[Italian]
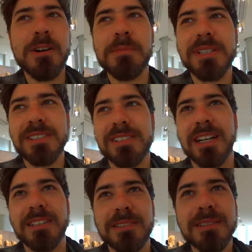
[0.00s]
ho
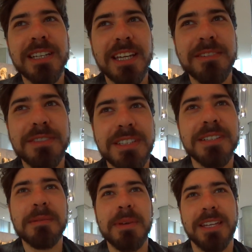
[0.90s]
pensato che
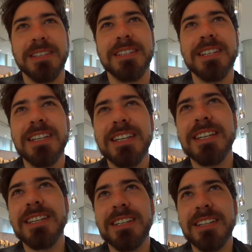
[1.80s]

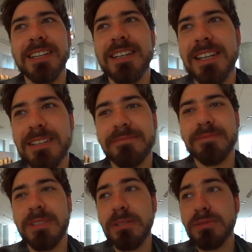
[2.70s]
effettivamente
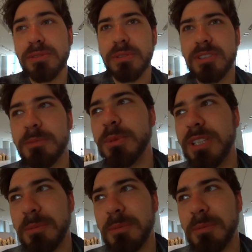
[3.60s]
non sono tipo da